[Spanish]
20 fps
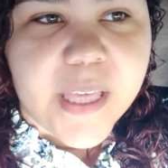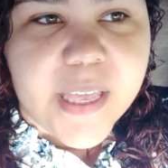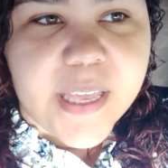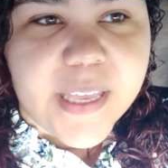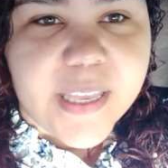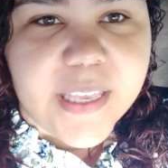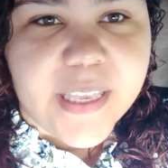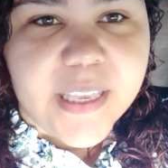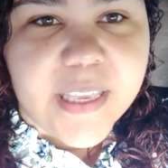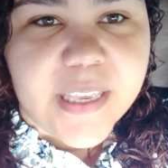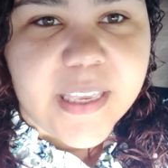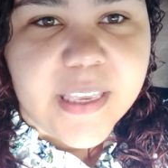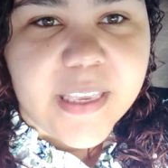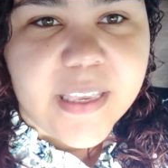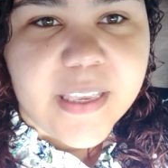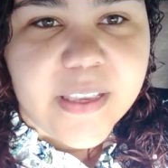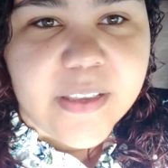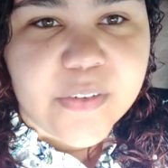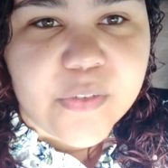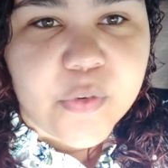
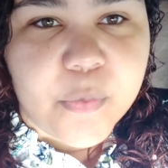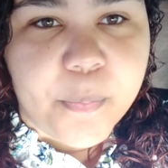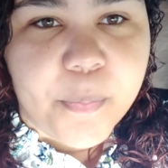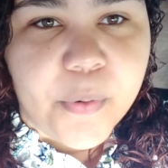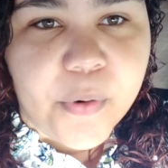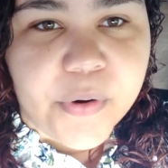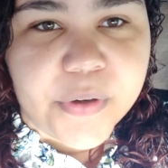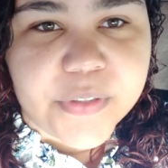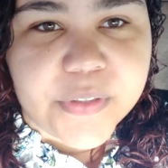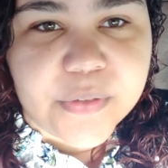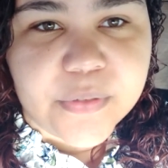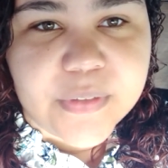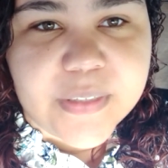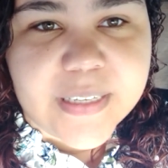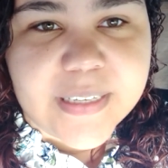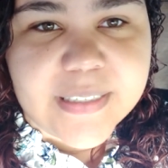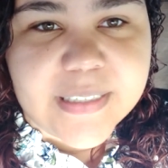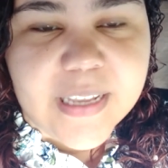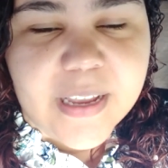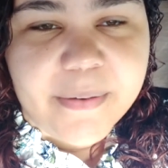y support.
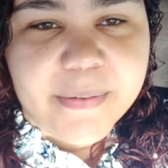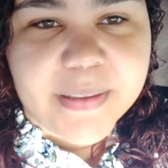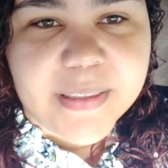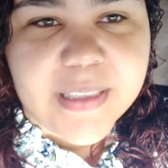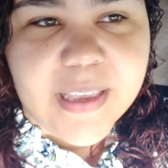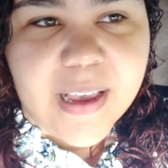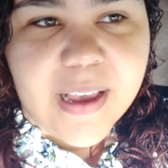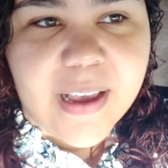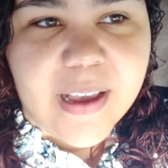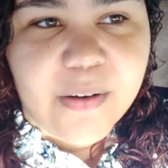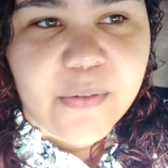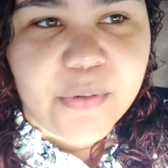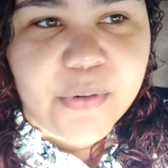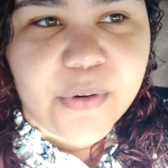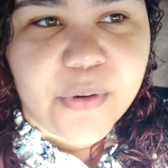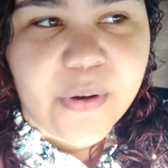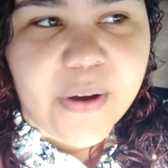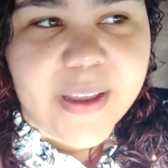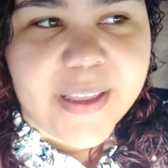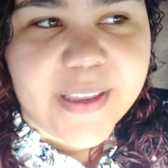Ustedes saben, ya
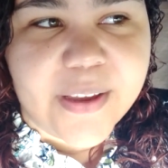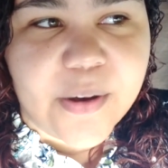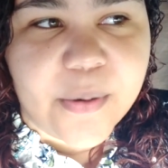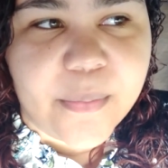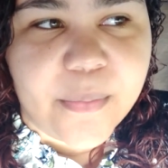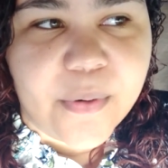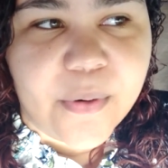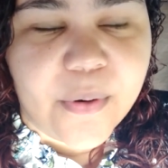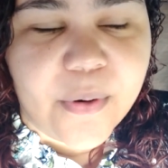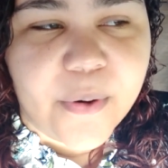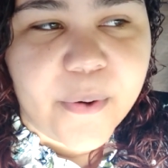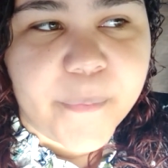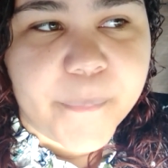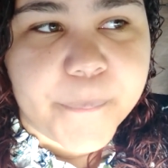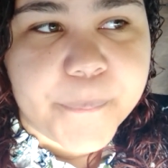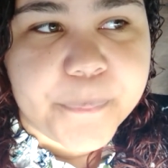uno ahí como